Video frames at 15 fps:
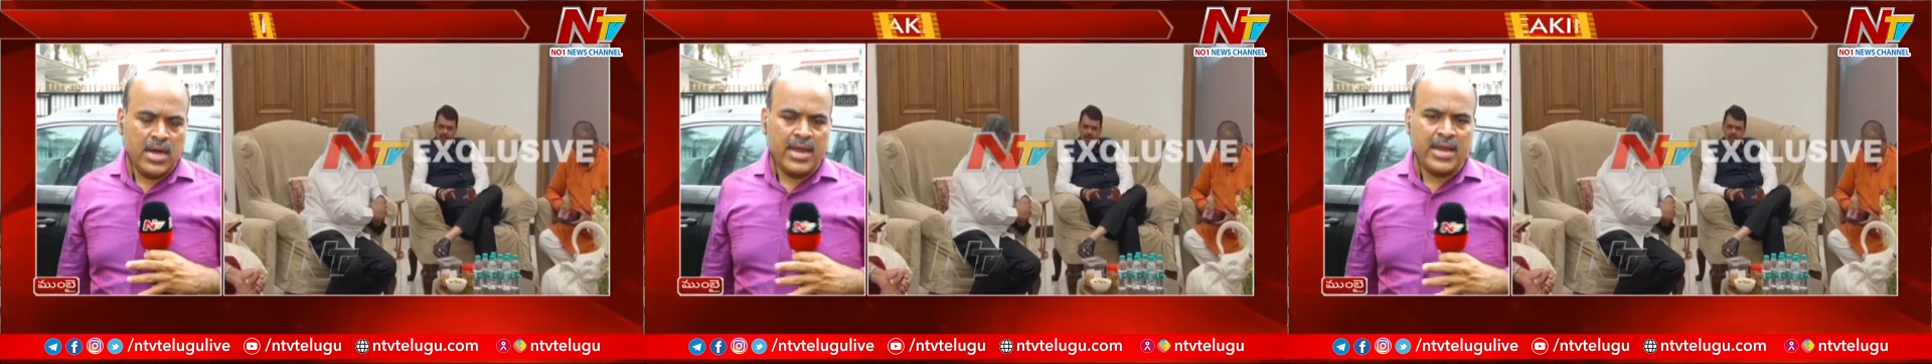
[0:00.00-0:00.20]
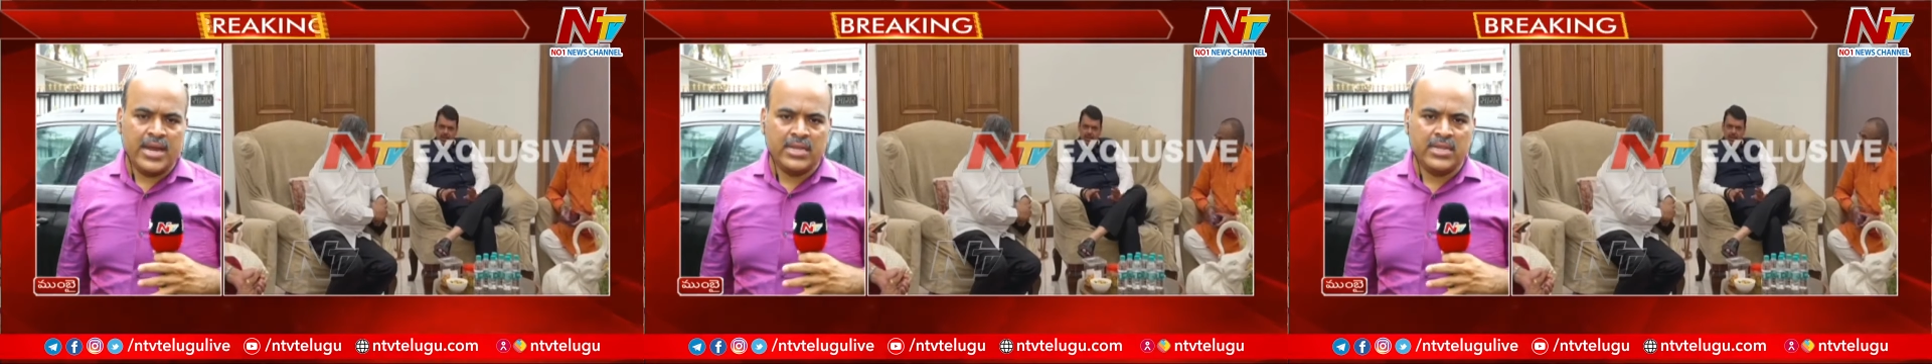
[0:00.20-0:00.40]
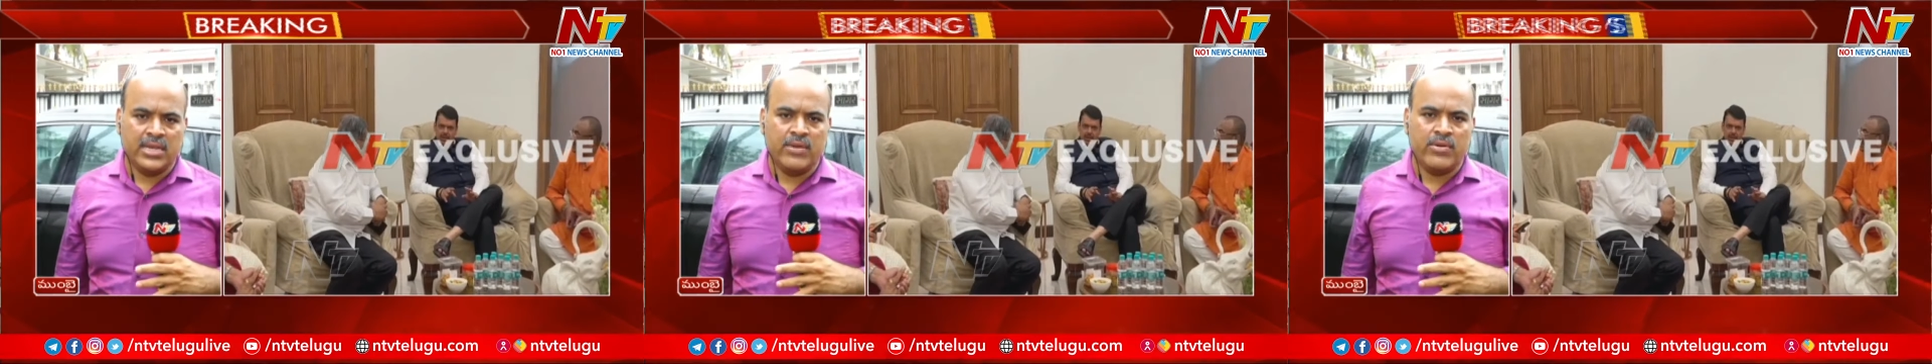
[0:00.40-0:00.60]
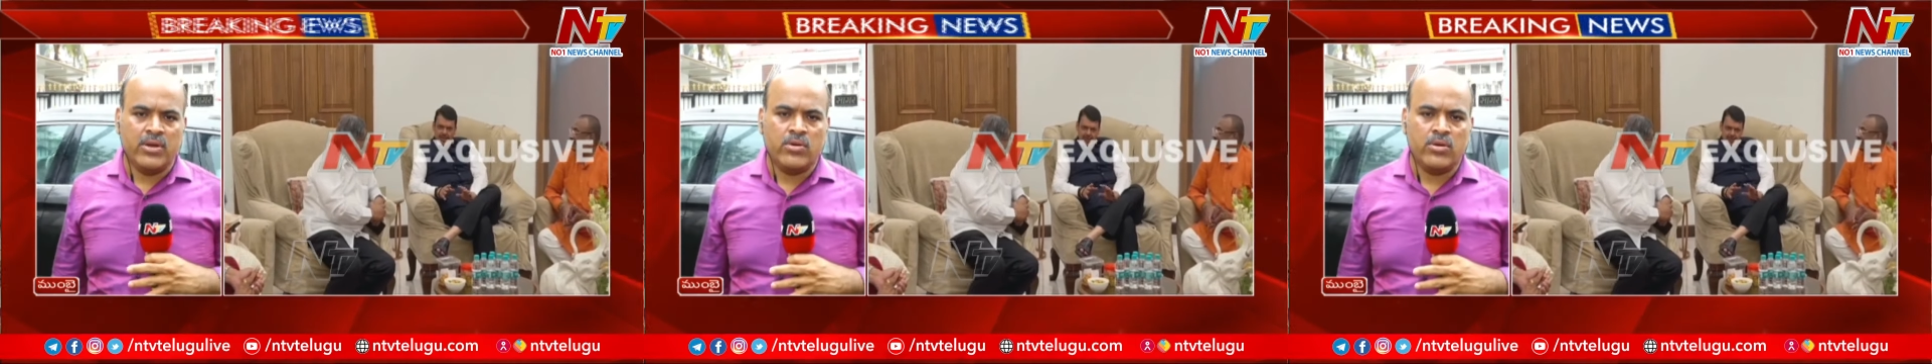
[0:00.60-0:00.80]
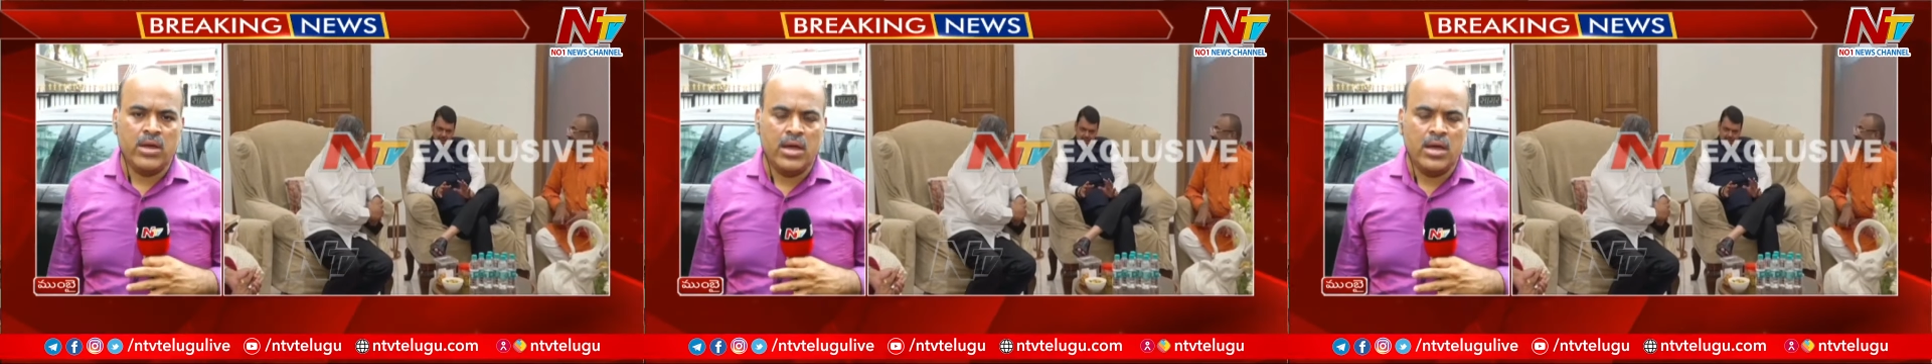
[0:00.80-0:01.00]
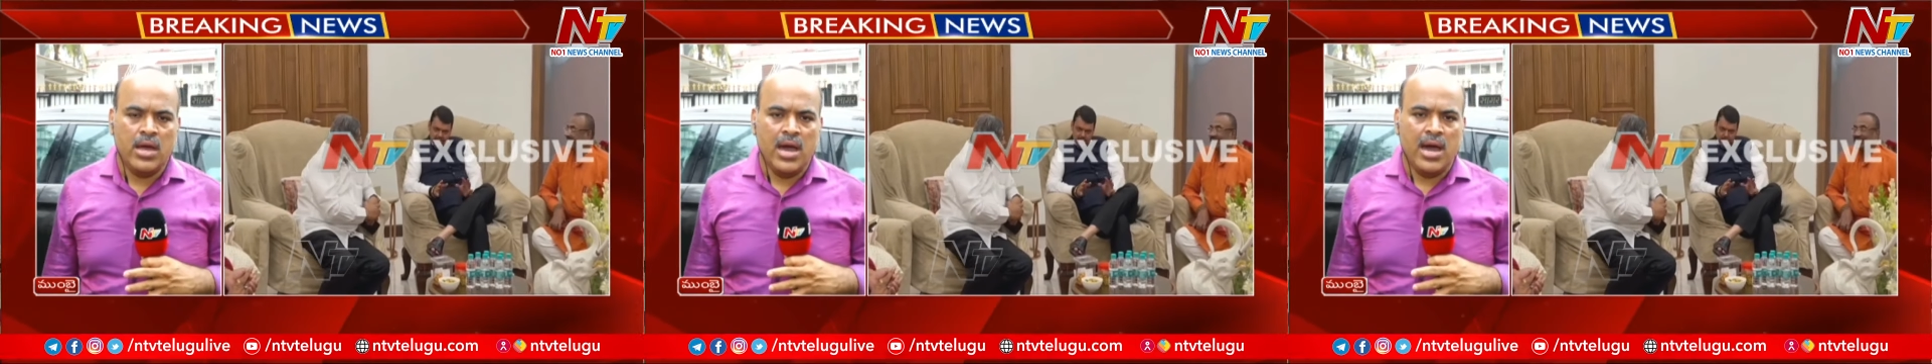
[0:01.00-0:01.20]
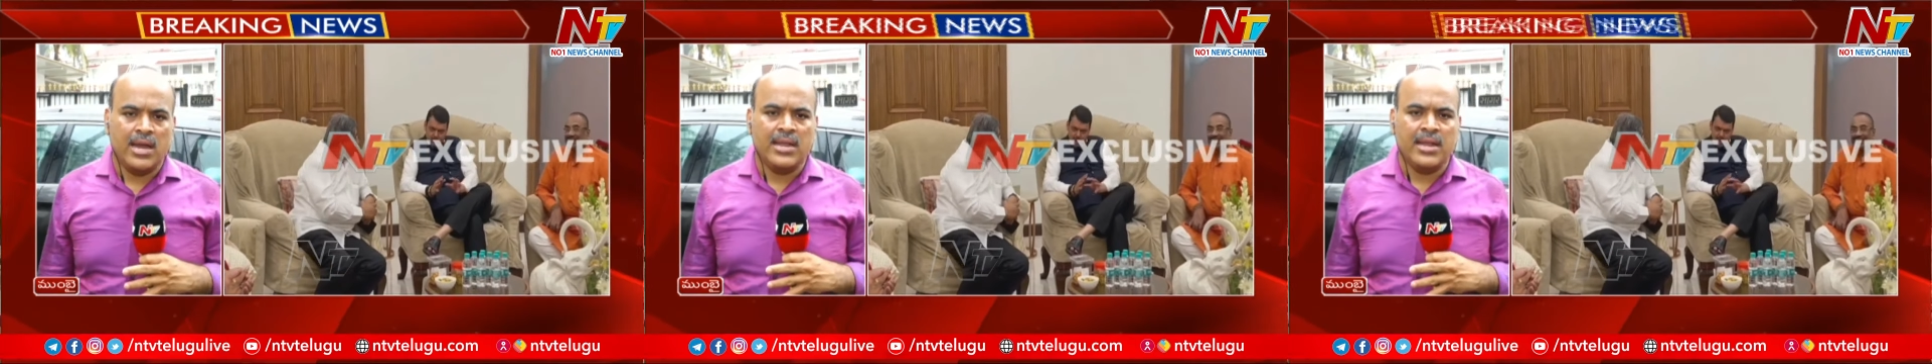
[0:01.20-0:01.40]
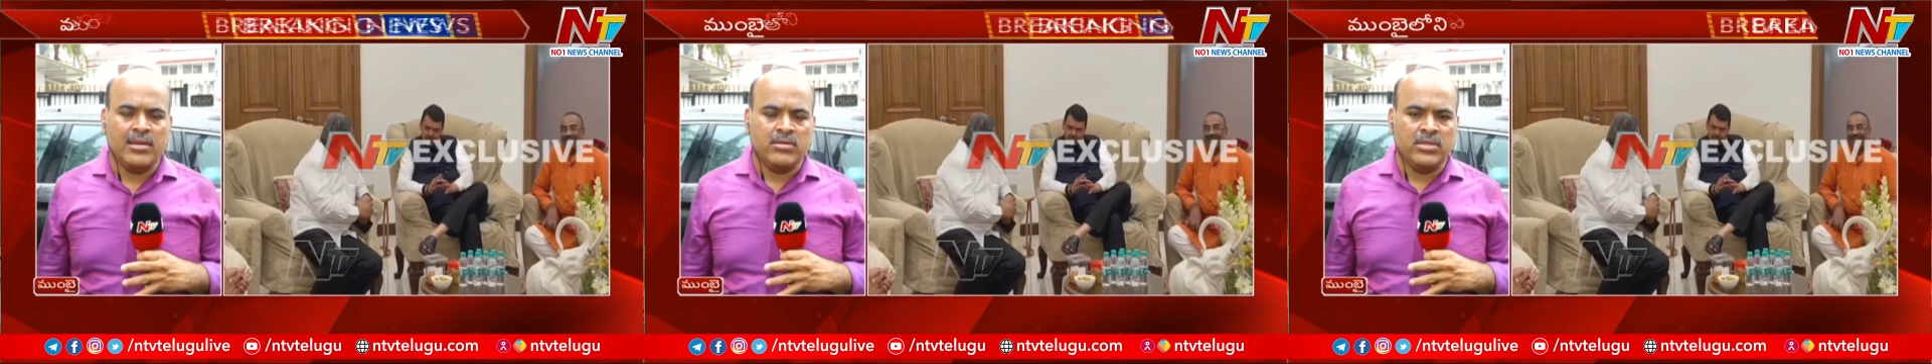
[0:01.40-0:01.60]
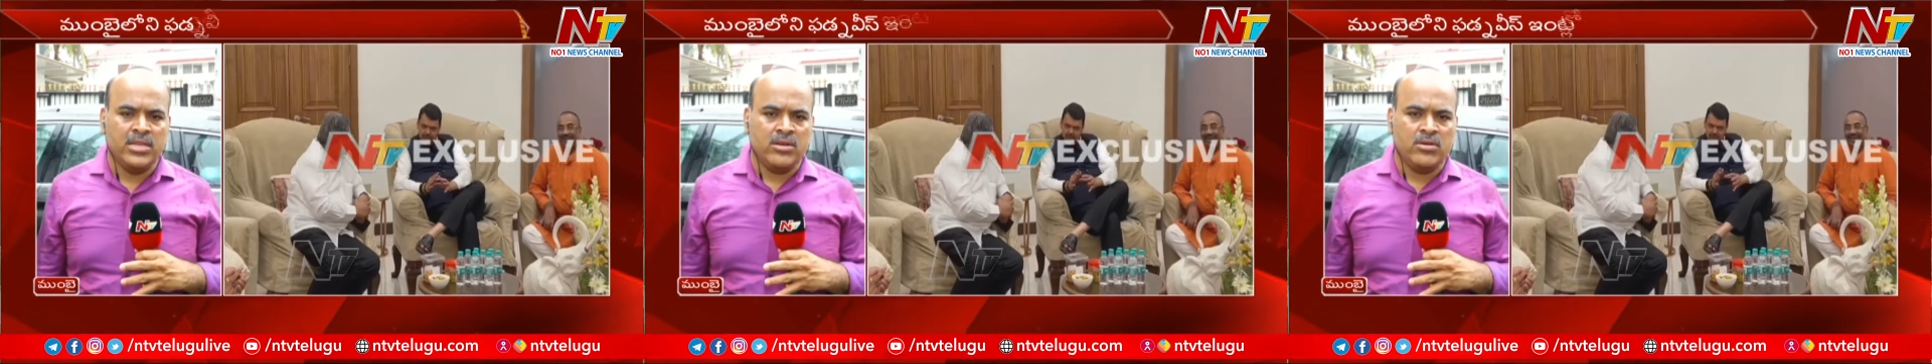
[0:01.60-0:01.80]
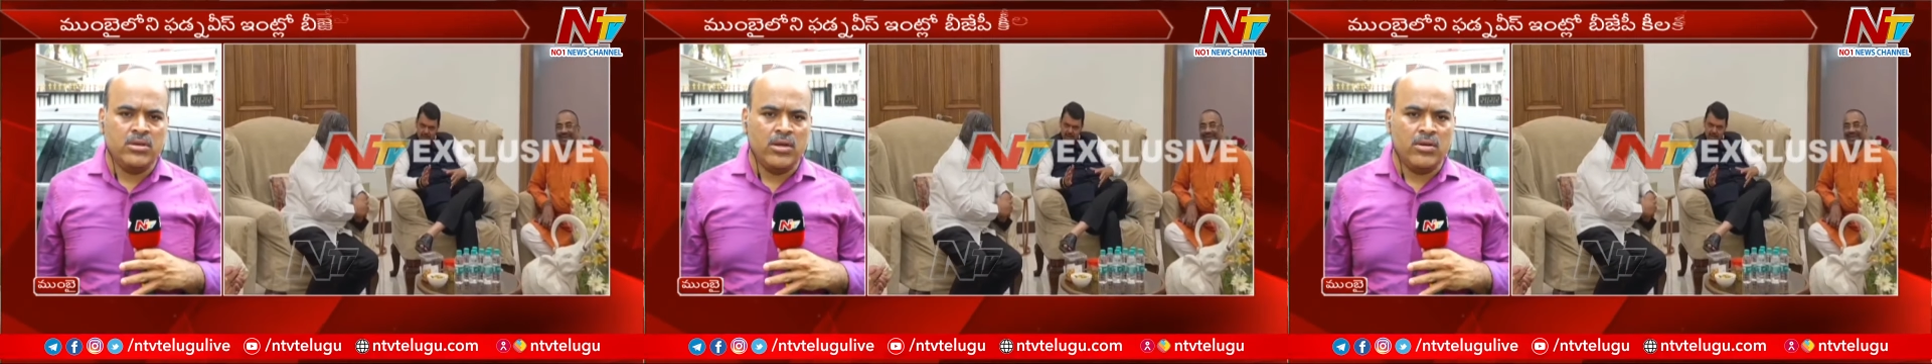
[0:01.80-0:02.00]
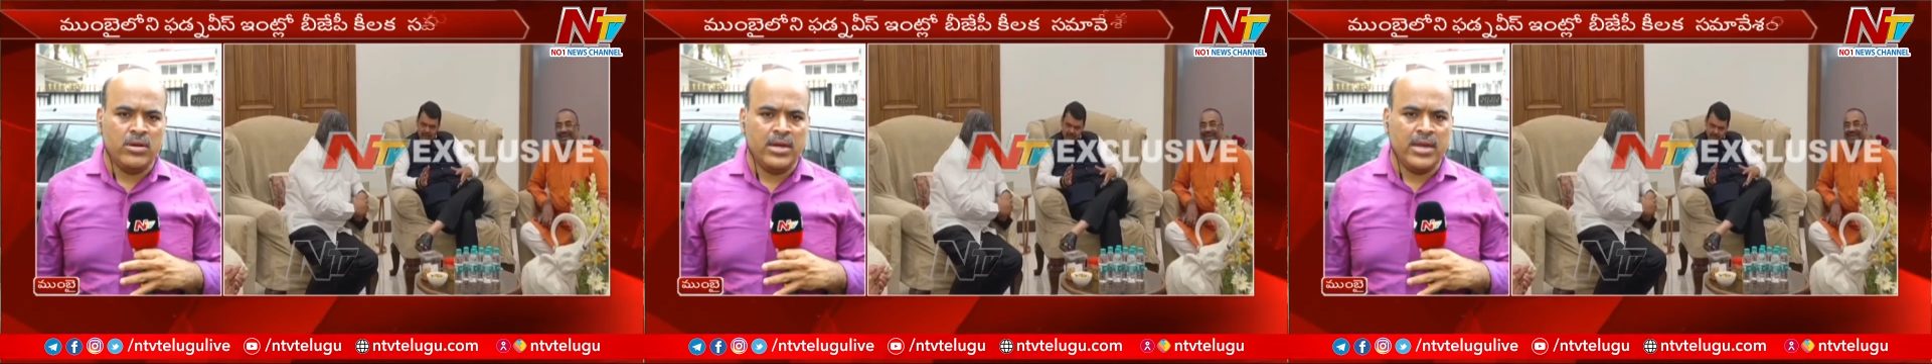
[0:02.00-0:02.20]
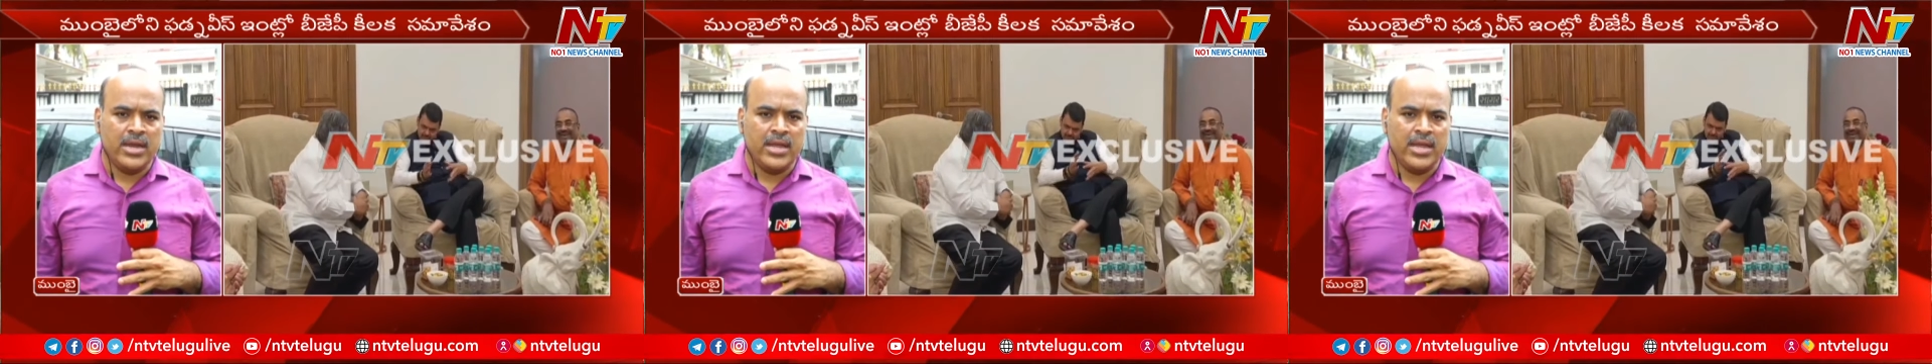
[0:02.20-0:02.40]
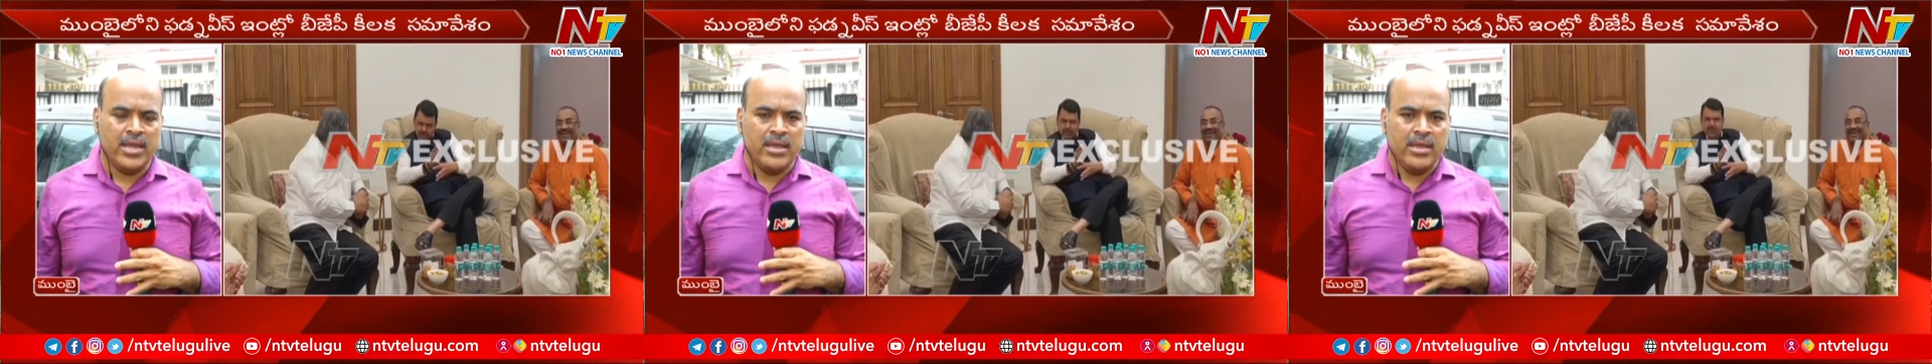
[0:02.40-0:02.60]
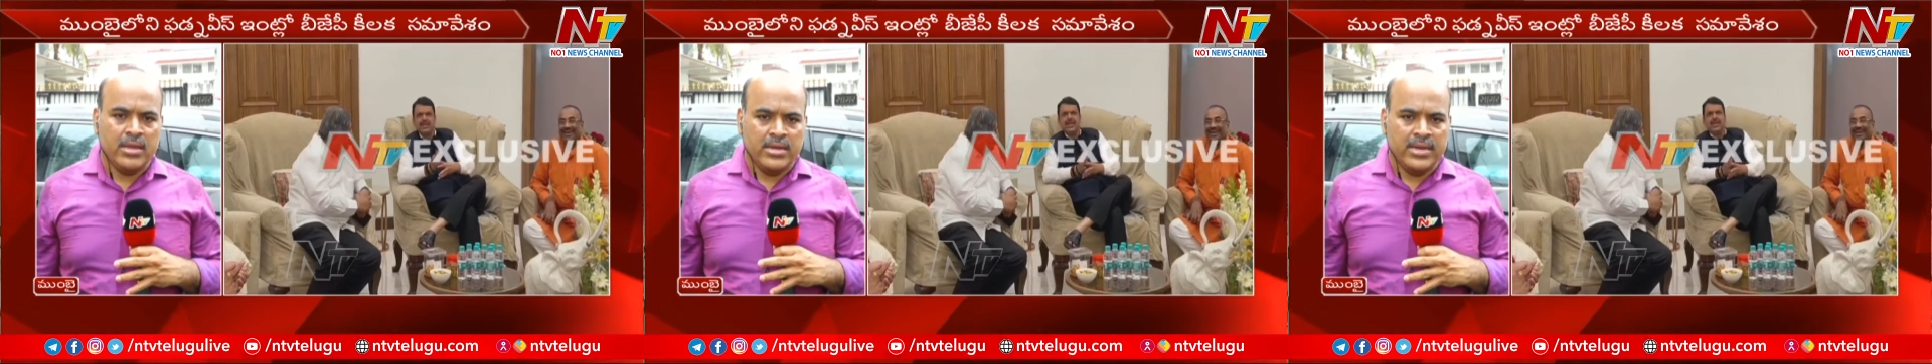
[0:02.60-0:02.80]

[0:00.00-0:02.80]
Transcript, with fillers: కార్యకర్తలు ఎవరు కూడా అల్లర్లకు దిక్కుండా ఉండడానికి